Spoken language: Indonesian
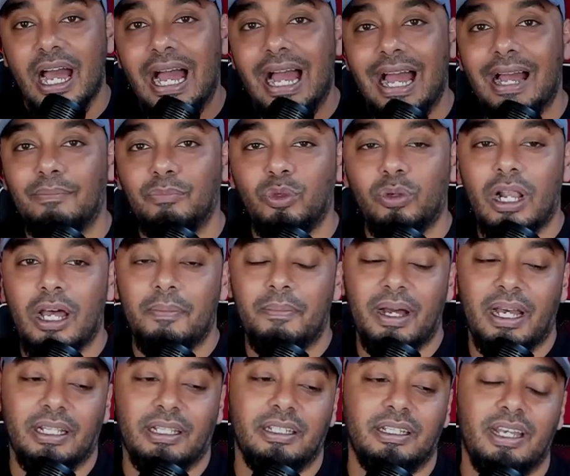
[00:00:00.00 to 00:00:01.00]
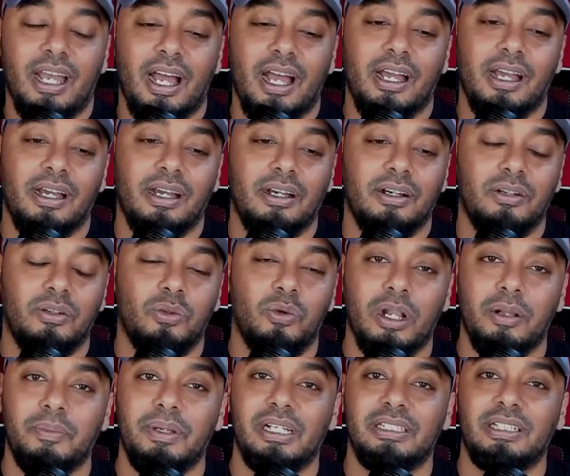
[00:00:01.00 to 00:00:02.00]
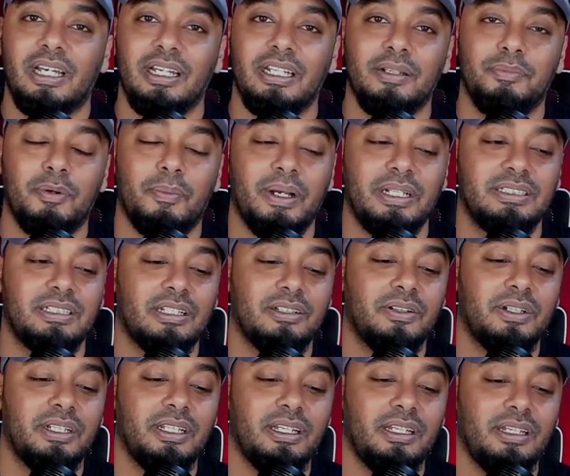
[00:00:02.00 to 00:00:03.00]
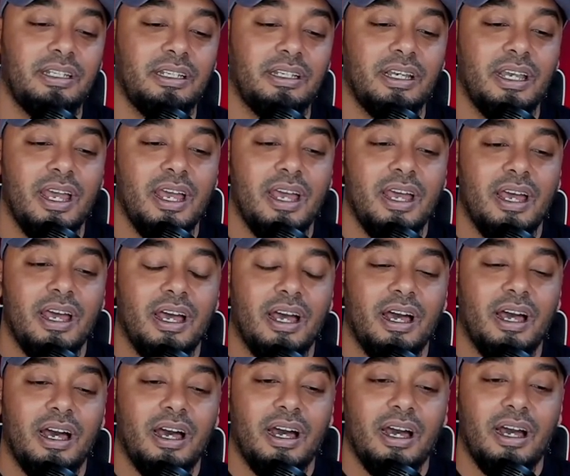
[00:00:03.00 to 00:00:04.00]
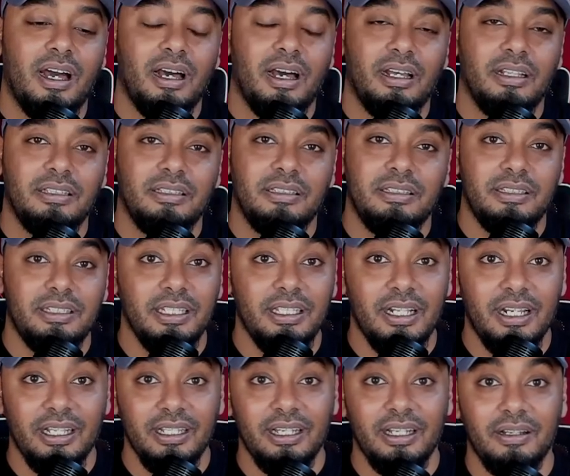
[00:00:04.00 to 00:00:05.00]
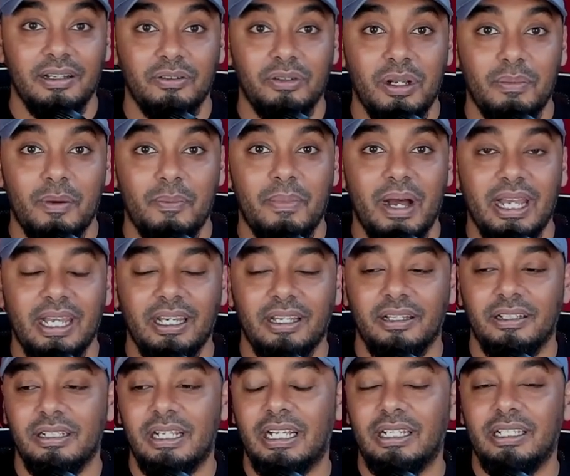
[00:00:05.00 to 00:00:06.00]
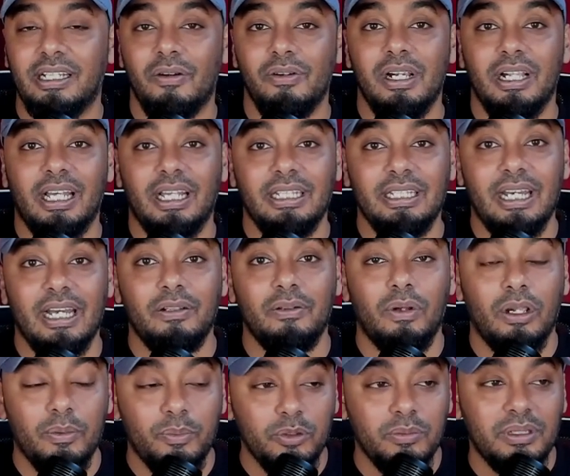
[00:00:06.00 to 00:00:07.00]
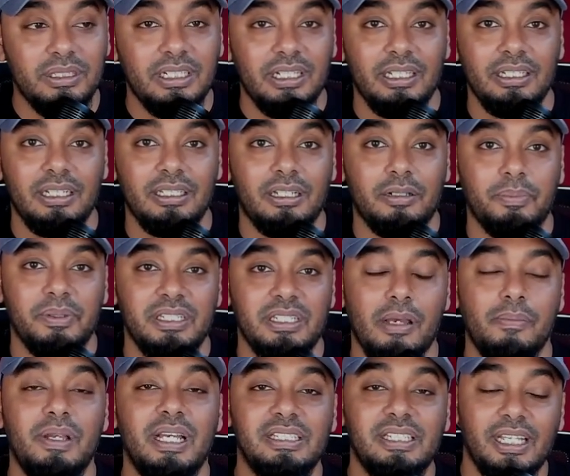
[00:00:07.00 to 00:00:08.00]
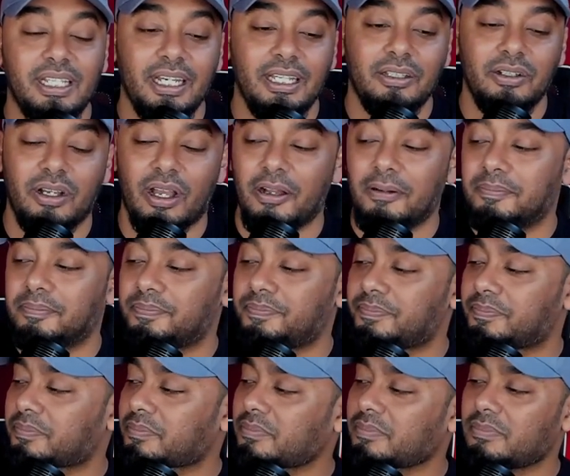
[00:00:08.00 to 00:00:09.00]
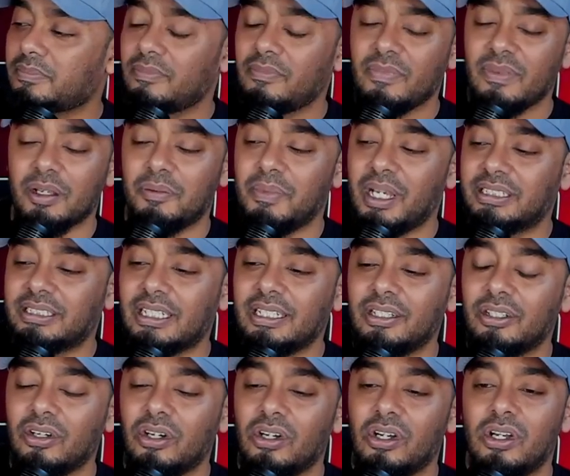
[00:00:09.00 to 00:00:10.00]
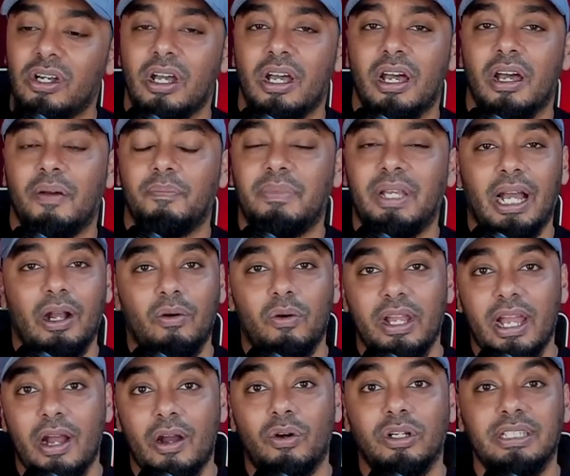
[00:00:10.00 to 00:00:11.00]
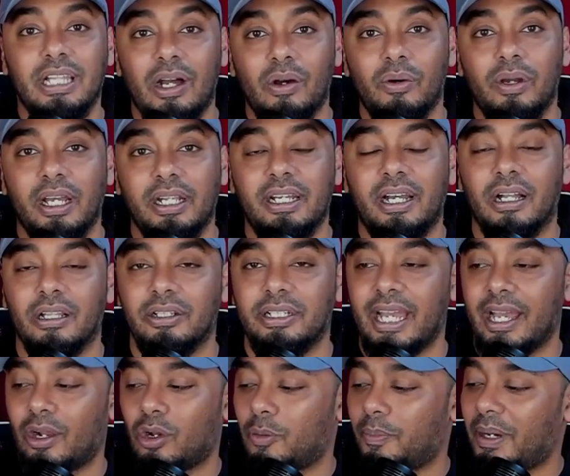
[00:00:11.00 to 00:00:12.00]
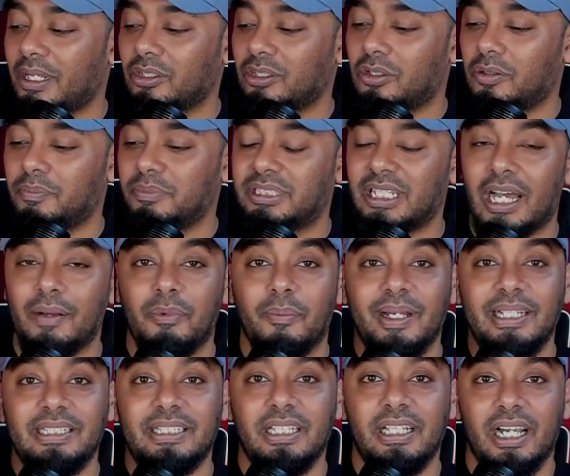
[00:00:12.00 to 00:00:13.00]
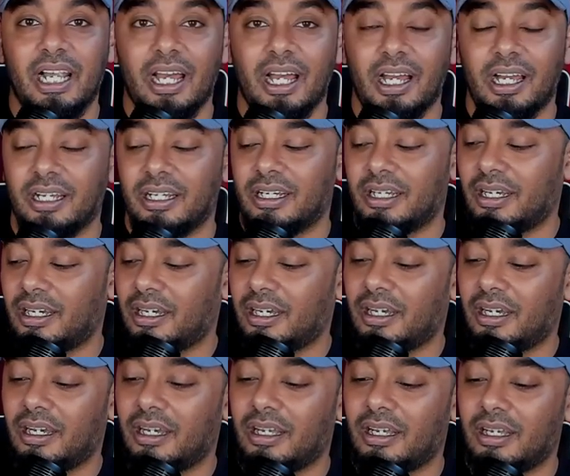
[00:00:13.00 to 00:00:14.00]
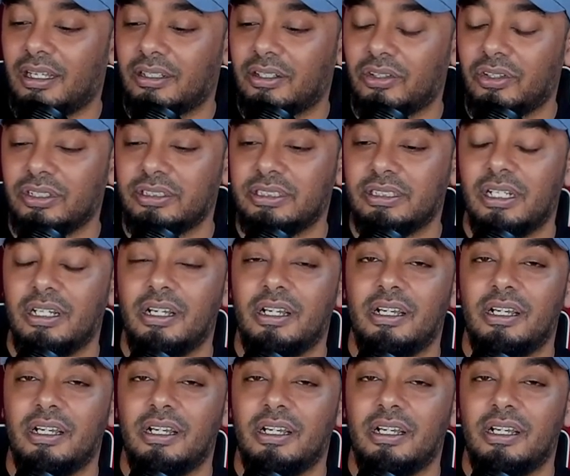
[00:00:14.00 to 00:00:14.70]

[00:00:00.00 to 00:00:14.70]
Abdurrahman yang luar biasa ini pemain satu ini uh, cederanya udah membaik dan dia udah latihan walaupun masih latihan terpisah. Biasanya gitu ya. Biasanya tuh yang gue tahu ya di kalau di Eropa tuh misalkan pemain cedera uh, terus